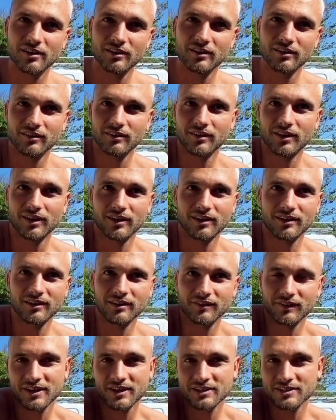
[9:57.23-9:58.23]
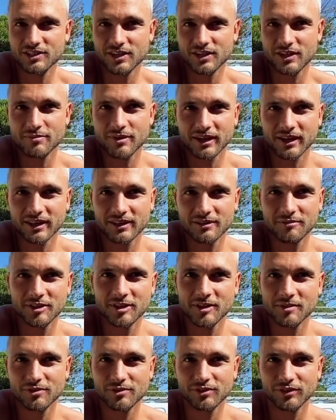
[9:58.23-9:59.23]
Mais non. Après, si j'avais pas regardé mes
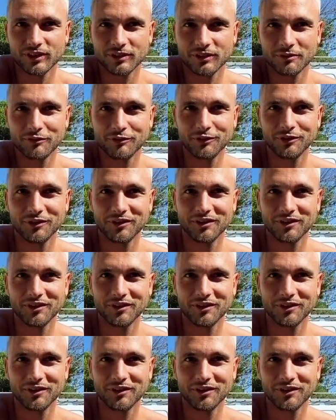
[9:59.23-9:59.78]
DM, je l'aurais jamais vu.